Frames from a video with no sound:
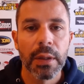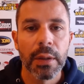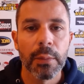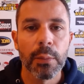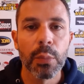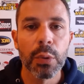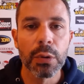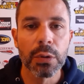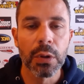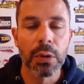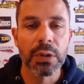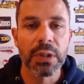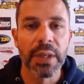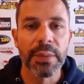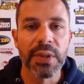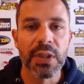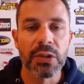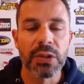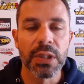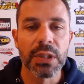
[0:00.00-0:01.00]
Butrón
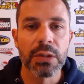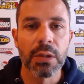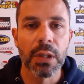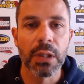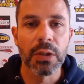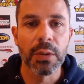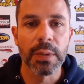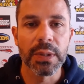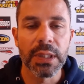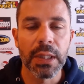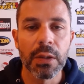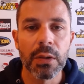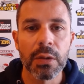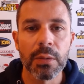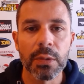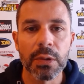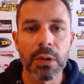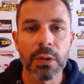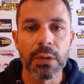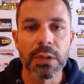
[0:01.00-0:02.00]
terminó sexto el año pasado,
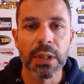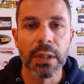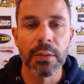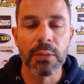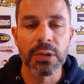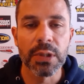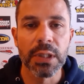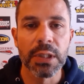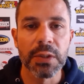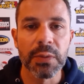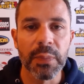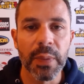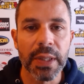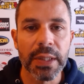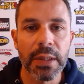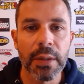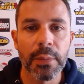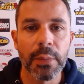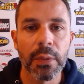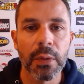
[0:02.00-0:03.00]
como todos sabemos en
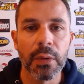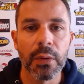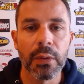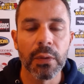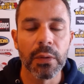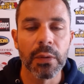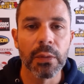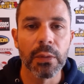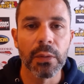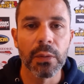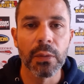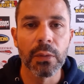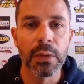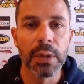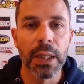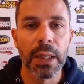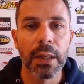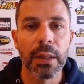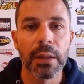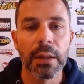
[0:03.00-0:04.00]
España, por
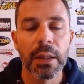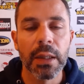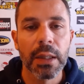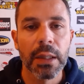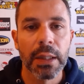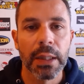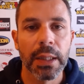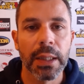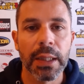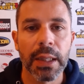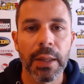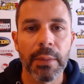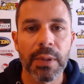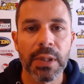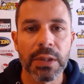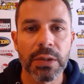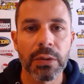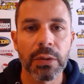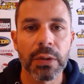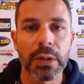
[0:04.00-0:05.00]
una eh, grave
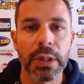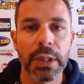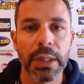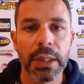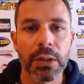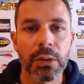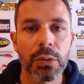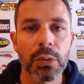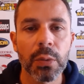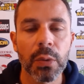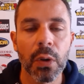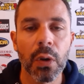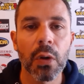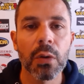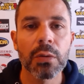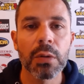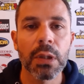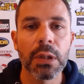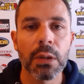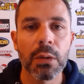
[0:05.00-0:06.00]
lesión que tu
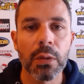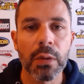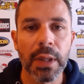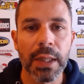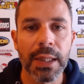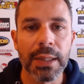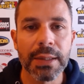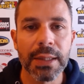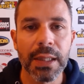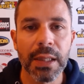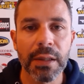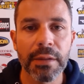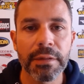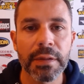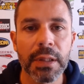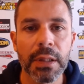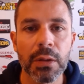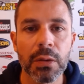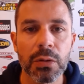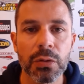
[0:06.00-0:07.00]
Otro andaluz que ya tiene
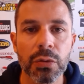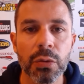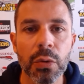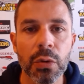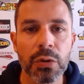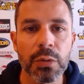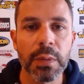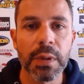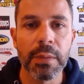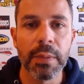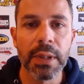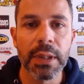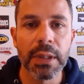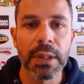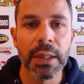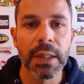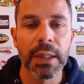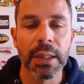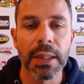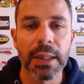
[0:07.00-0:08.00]
definido su
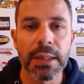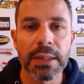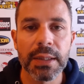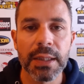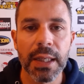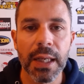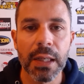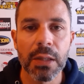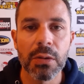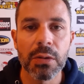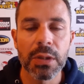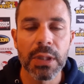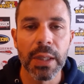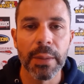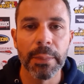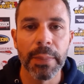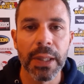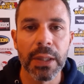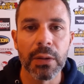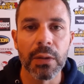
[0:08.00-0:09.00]
2020 es Carlos
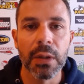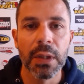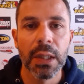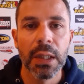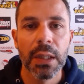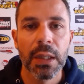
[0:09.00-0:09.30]
Campano,